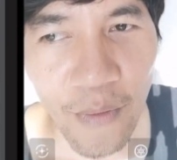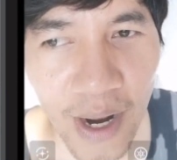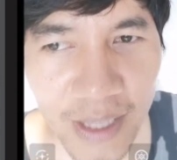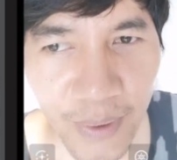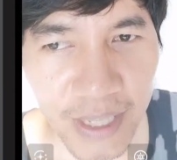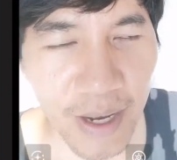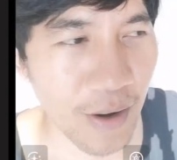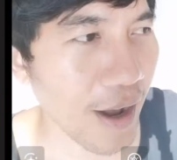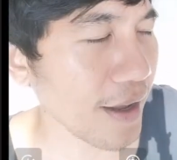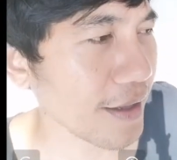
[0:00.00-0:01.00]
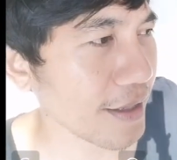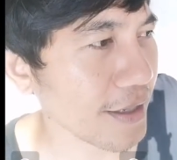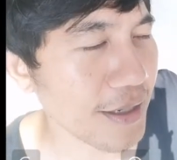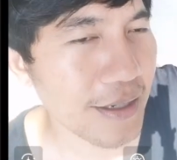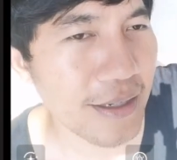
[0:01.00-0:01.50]
เวลาจะไปเที่ยวก็
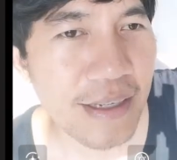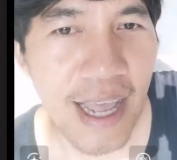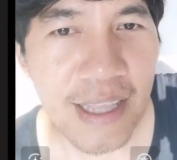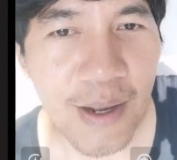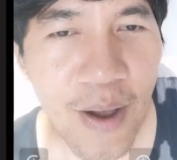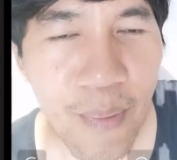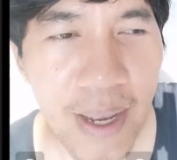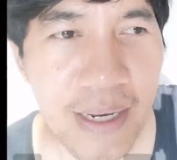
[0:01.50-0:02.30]
ถือขาตั้งกล้องไป